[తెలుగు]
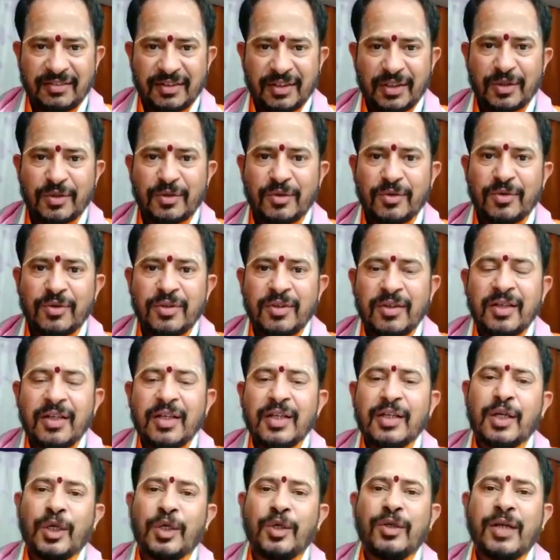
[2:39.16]
వరకు
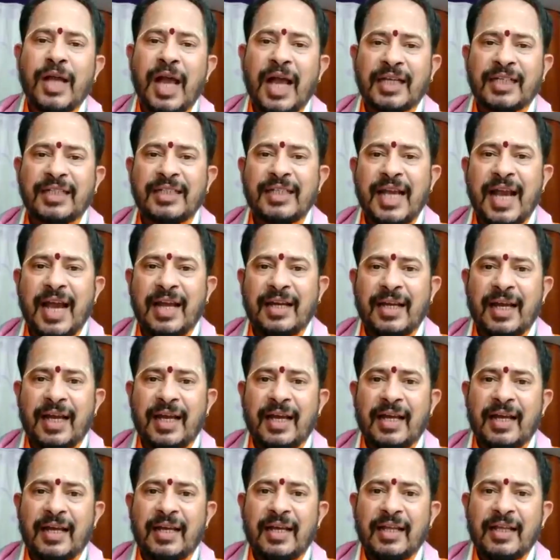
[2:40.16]
కనుక అజ్ఞాన
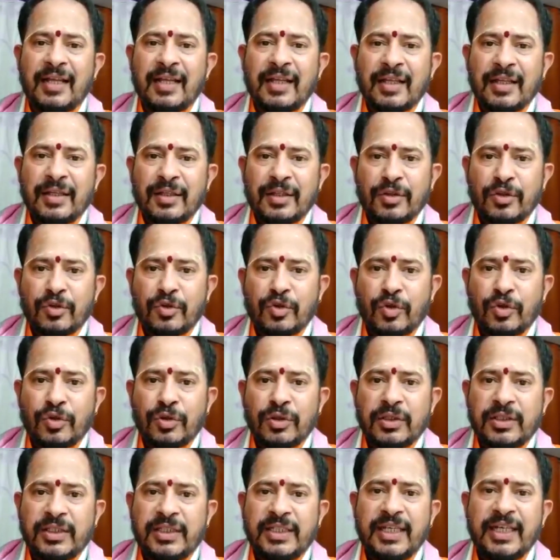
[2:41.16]

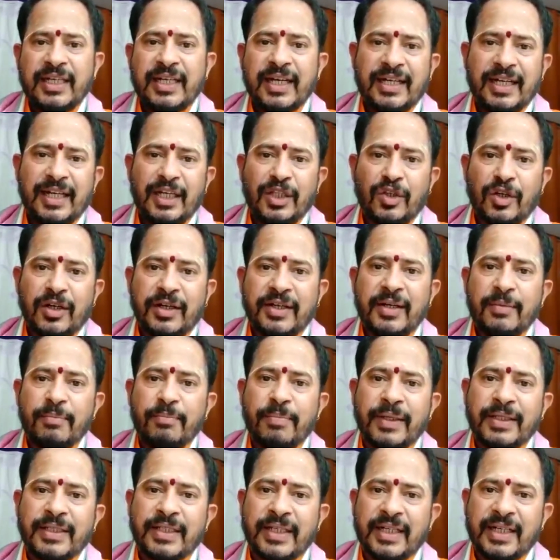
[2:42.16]
చీకటిని
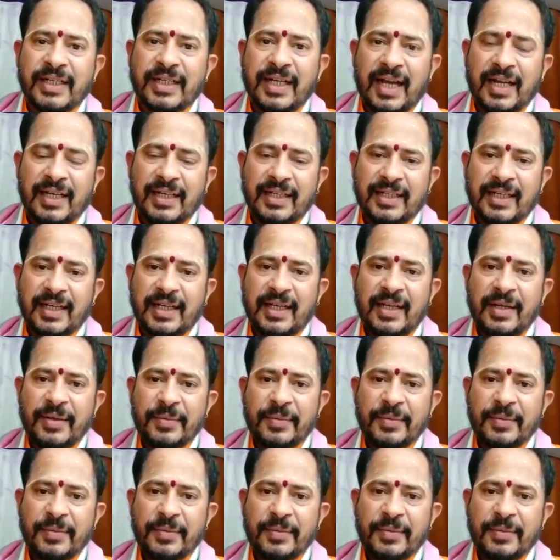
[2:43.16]
తొలగింప చేయటానికి